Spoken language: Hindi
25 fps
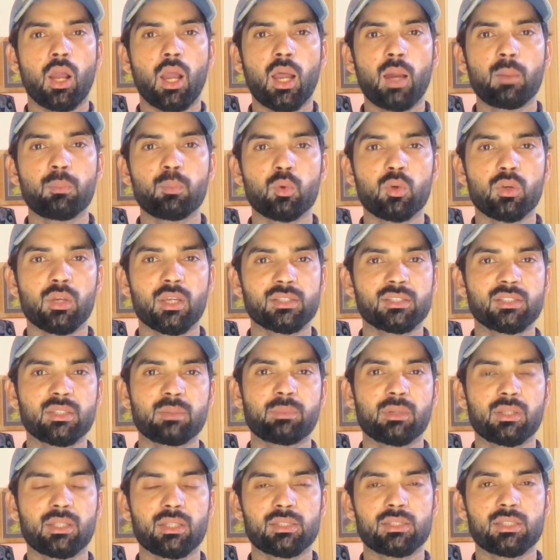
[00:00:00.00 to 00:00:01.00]
आपको कैसे
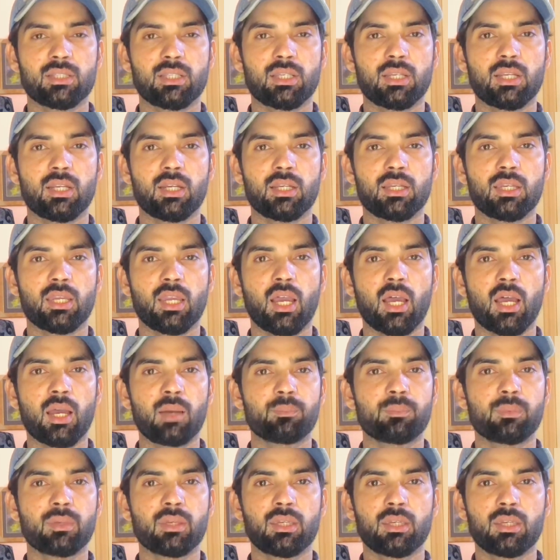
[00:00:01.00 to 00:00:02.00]
पता चलेगा कि
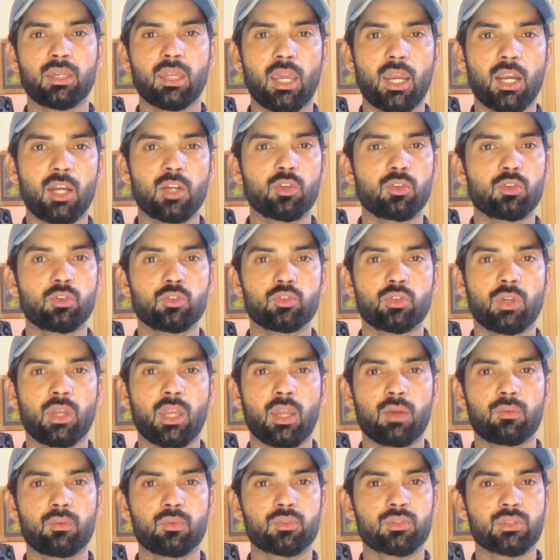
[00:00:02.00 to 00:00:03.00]
आपकी कैट को जो
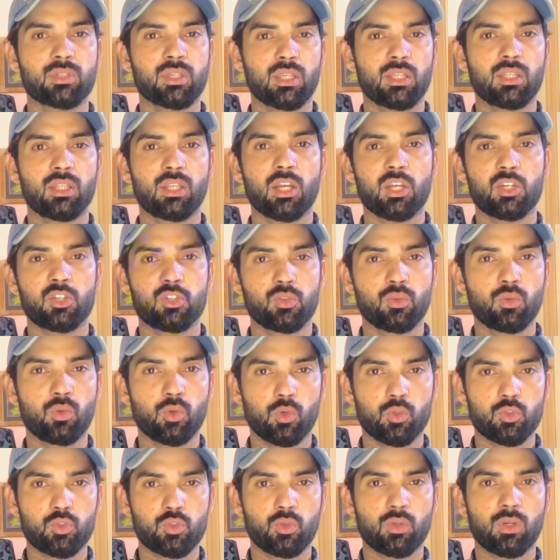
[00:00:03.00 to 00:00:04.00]
है वो स्किन का इशू
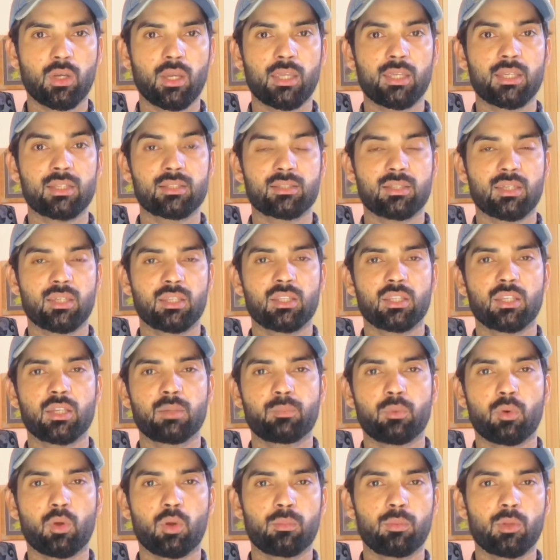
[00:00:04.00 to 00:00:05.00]
हो चुका है या स्किन की
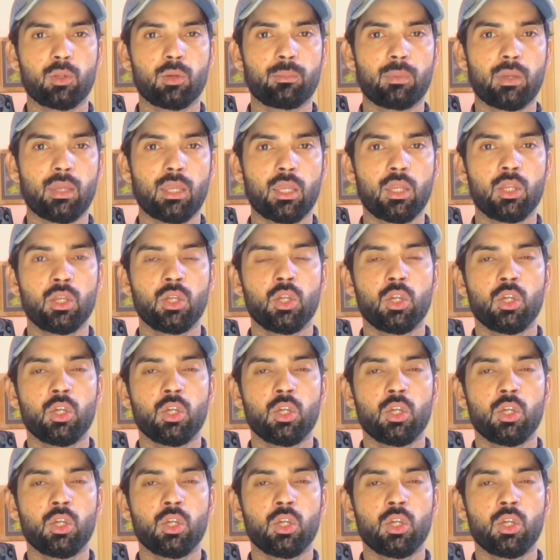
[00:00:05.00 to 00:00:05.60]
प्रॉब्लम है